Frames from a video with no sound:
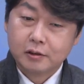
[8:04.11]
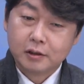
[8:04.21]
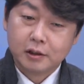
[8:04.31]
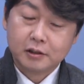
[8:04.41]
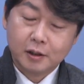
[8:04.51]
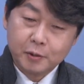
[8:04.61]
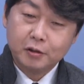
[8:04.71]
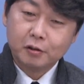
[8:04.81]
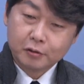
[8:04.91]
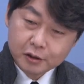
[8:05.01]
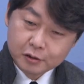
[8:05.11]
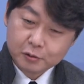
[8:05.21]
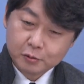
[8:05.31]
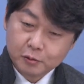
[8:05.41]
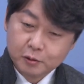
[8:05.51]
이제 재미있는
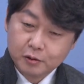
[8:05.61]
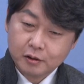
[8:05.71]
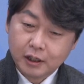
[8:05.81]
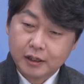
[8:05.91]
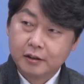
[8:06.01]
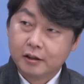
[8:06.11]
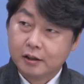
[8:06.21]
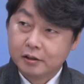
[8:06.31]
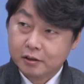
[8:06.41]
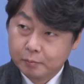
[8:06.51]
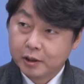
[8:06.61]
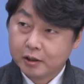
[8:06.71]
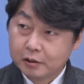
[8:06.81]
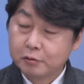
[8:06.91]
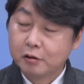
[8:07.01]
컨텐츠로 아이들에게
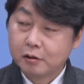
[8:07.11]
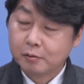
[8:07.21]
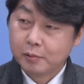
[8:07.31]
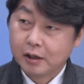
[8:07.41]
재미있게 성경을